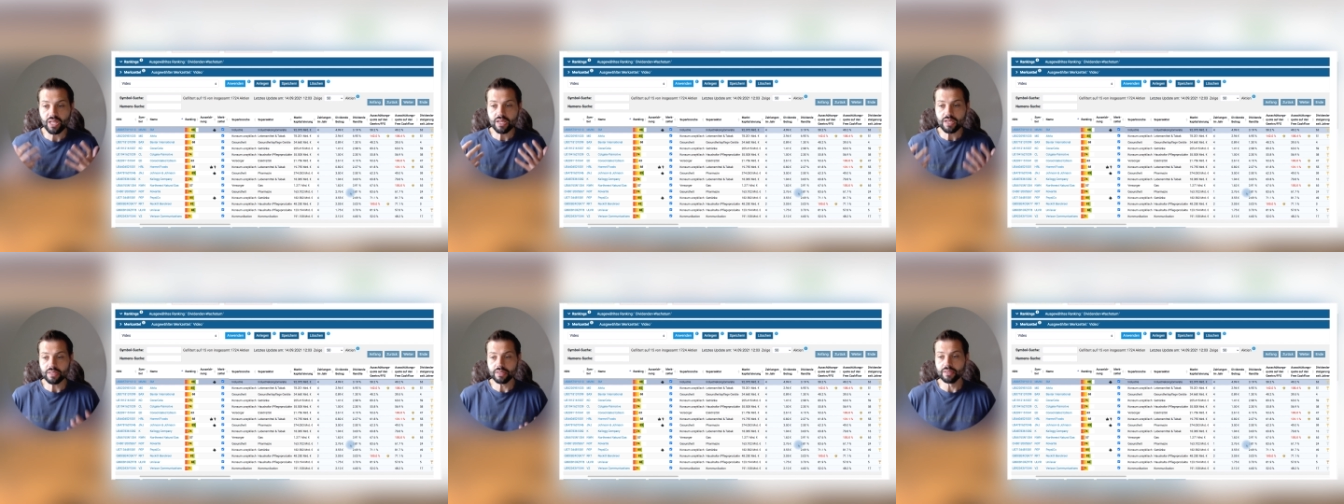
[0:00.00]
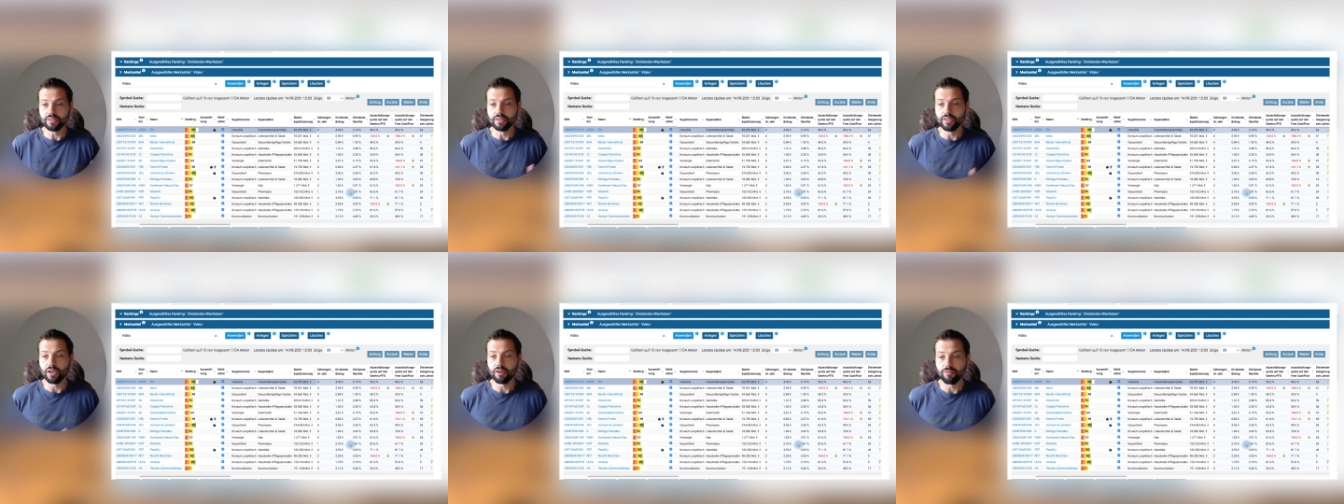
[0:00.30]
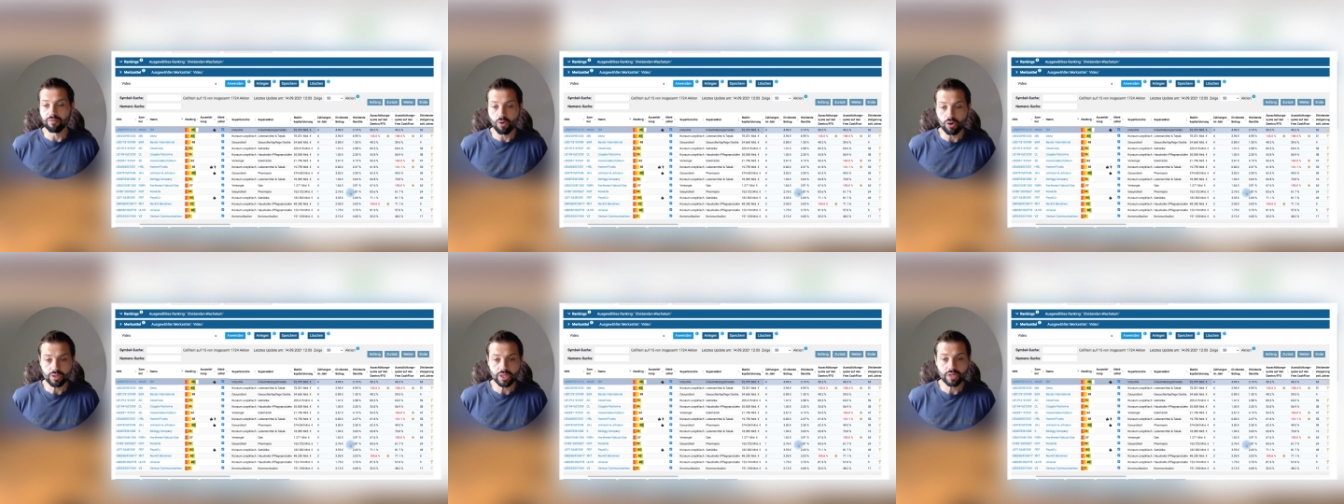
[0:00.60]
der
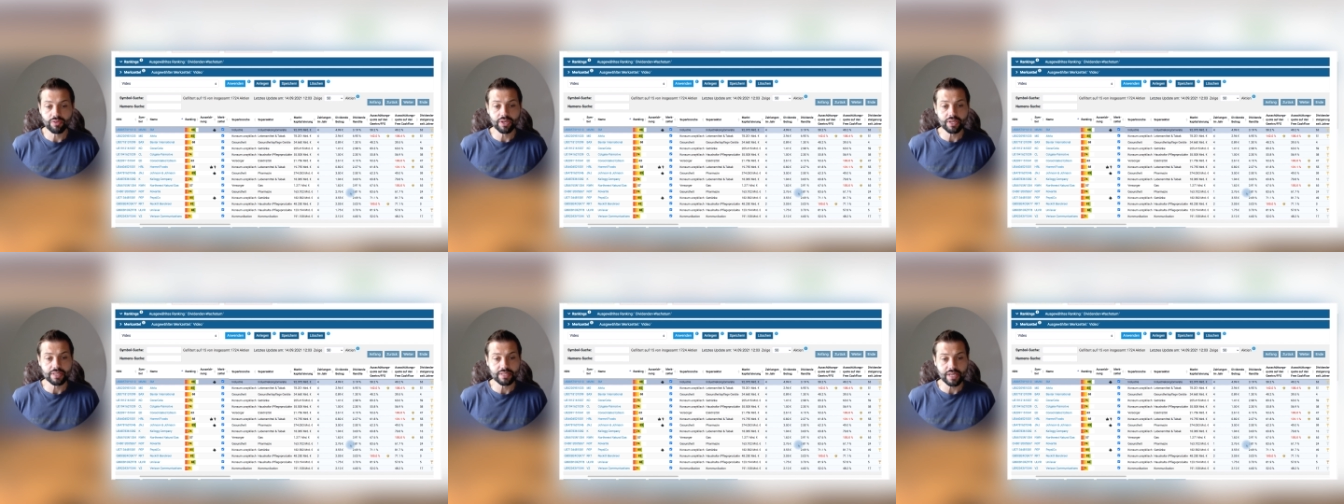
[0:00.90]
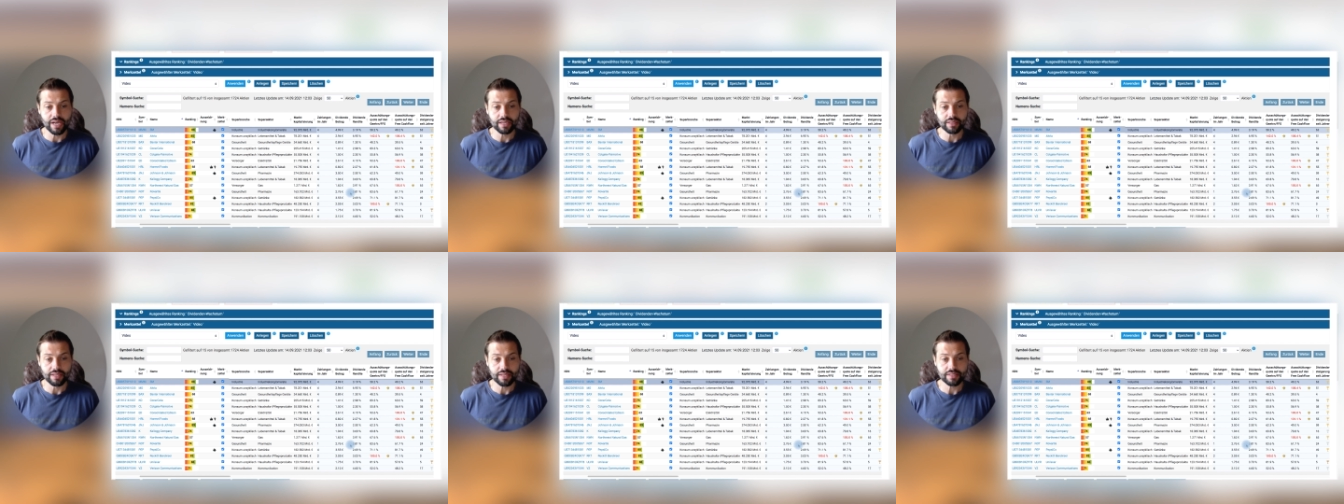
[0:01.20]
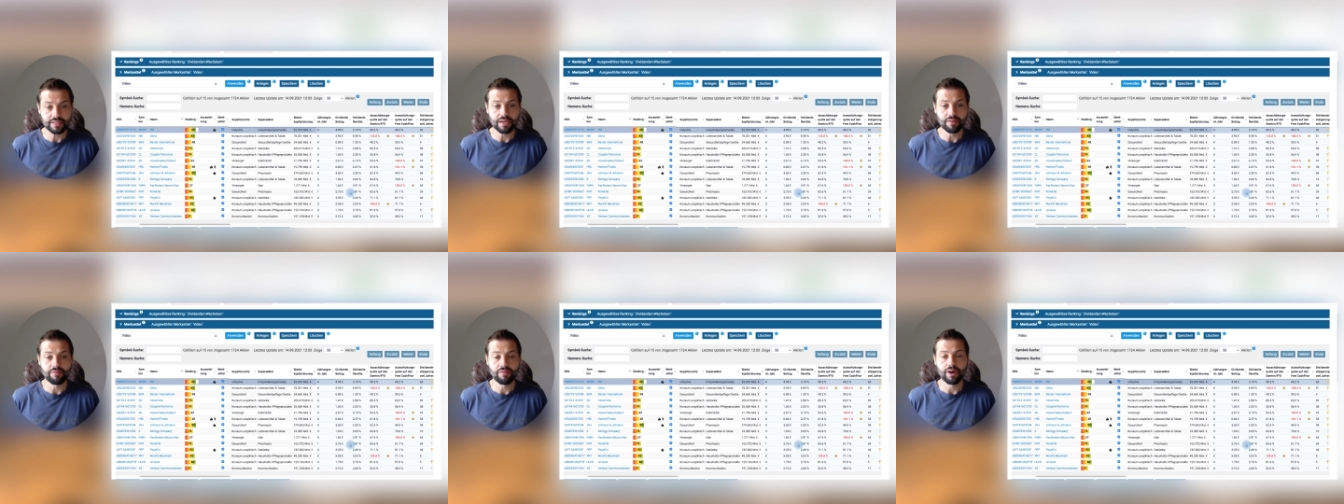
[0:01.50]
Vorteil, wie gesagt,
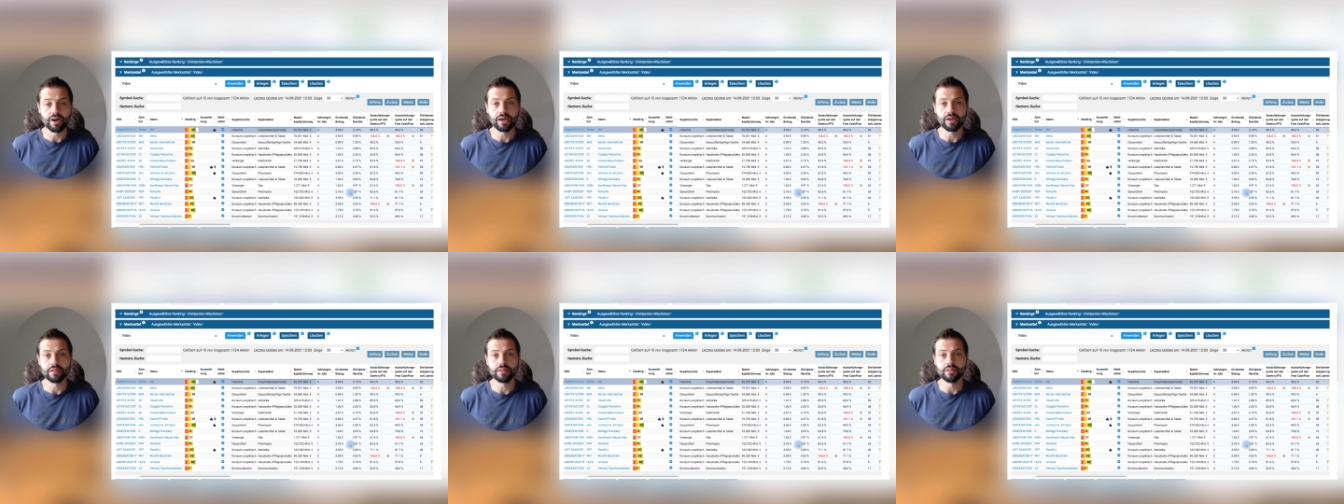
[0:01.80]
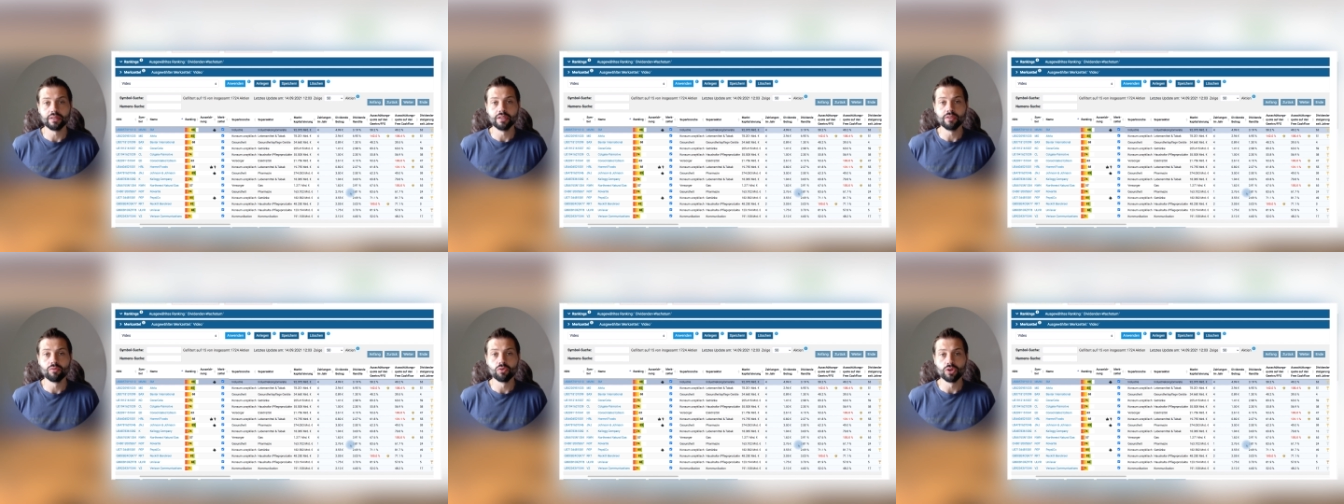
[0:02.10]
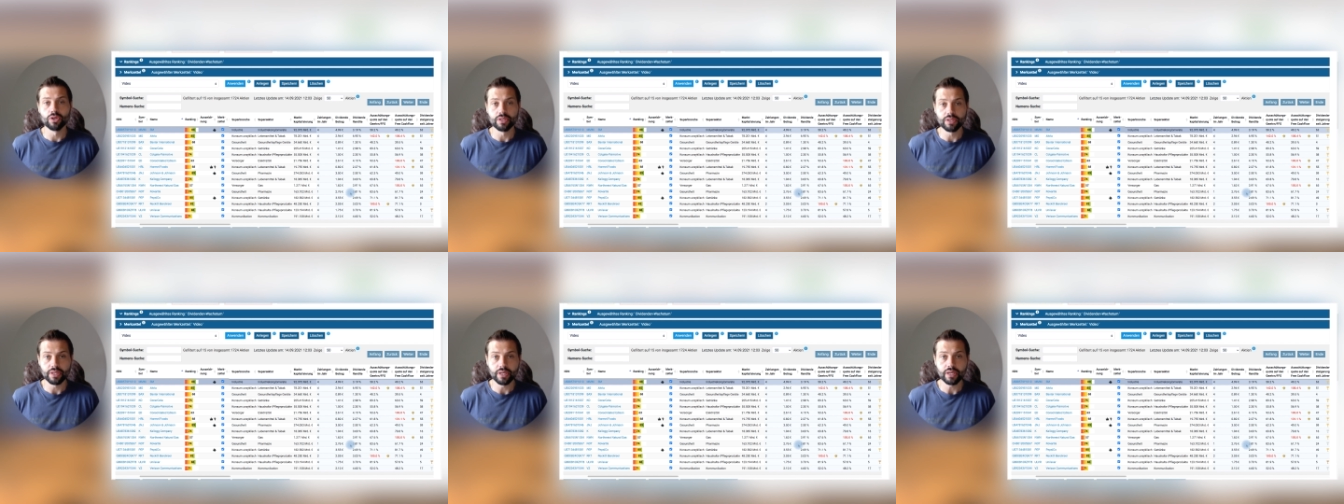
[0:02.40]
ist einfach die
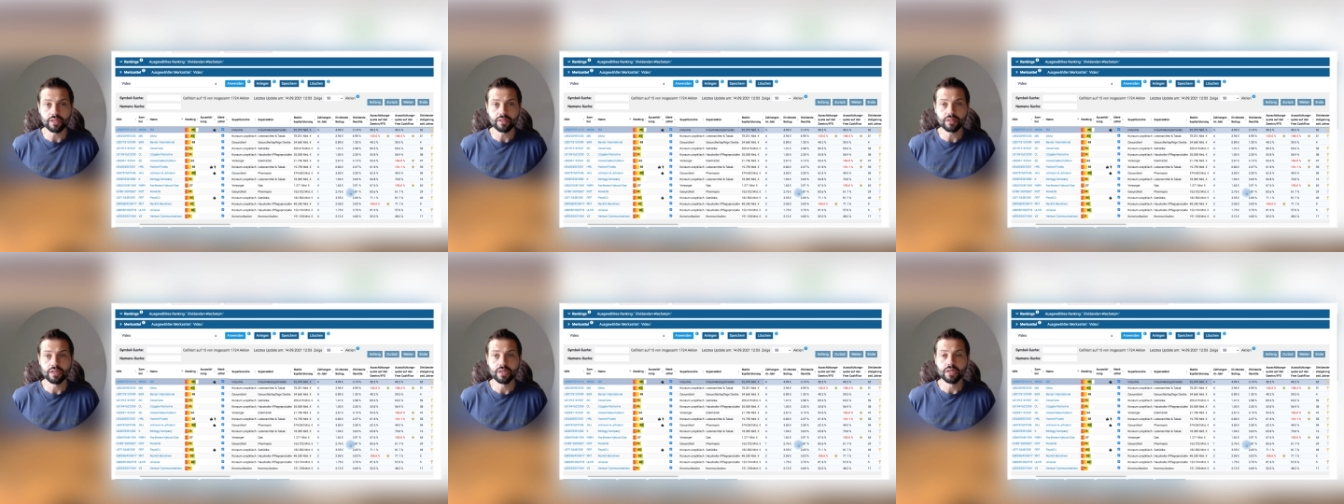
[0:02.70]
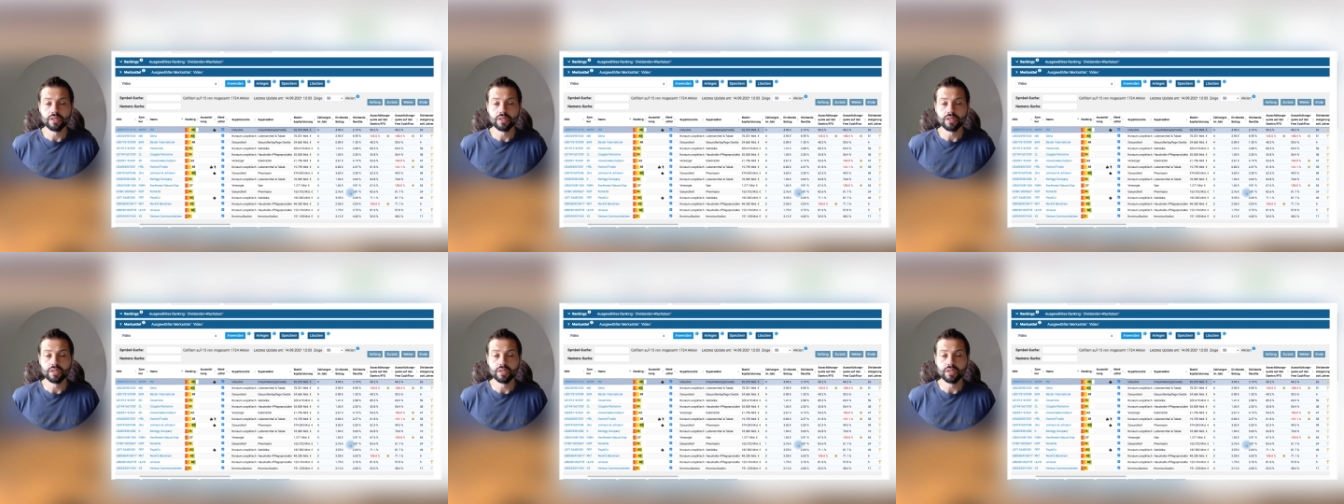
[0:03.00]
Volatilität.